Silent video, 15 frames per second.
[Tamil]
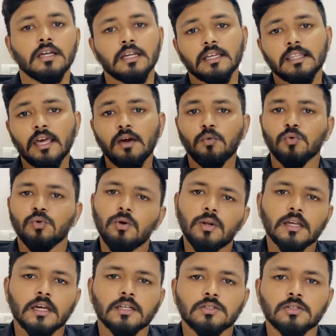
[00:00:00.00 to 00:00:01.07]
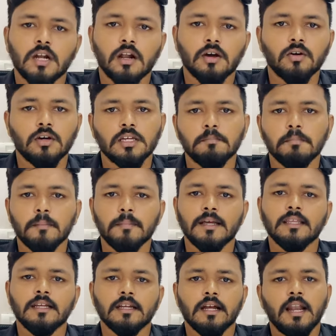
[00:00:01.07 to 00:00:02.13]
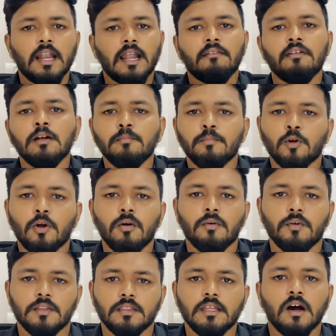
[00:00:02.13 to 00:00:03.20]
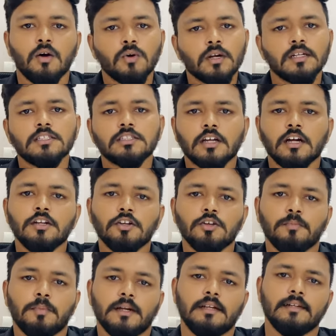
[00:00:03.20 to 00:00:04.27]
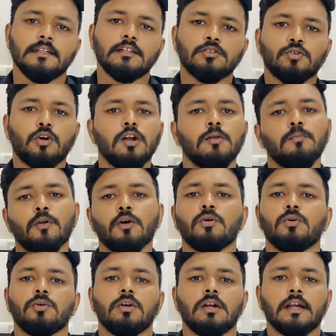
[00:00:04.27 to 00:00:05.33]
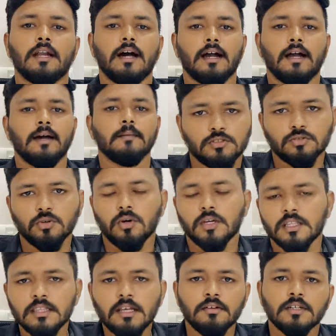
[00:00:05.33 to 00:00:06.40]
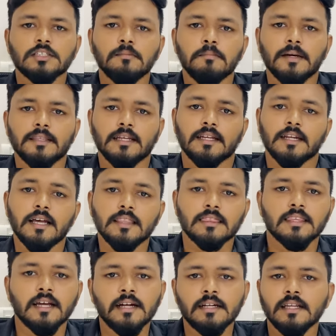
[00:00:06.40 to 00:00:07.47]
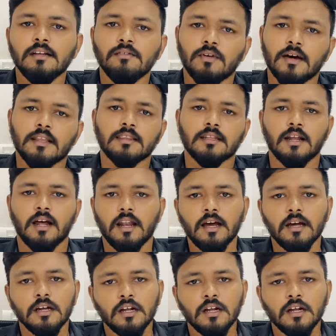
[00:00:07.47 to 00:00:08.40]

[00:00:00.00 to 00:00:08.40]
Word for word: இதே இன்னொரு கேஸும் நடக்கும் இப்போ பார்த்தீங்கன்னா லெவன் ப்ரோ வந்து அவங்க டிஸ்கண்டினியூ பண்ணிட்டு டுவெல் ப்ரோ கொண்டு வந்துட்டாங்க ஸோ இந்த வருஷம் பார்த்தீங்கன்னா தேர்ட்டின் வரதுனால